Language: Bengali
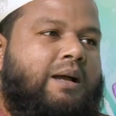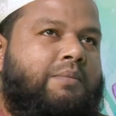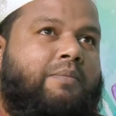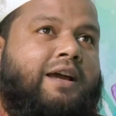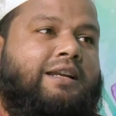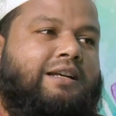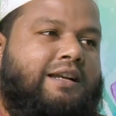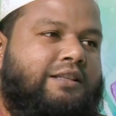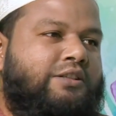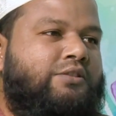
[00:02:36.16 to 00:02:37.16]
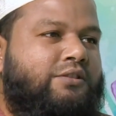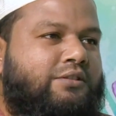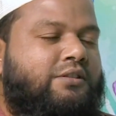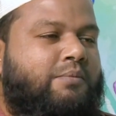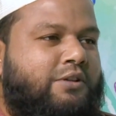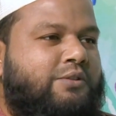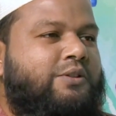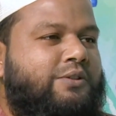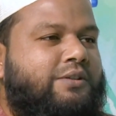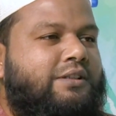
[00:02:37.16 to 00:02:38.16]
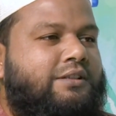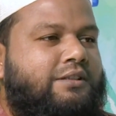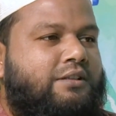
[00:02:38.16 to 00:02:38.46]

আমরা বাইরে ক্লায়েন্টদের জন্য সফটওয়্যার তৈরি করি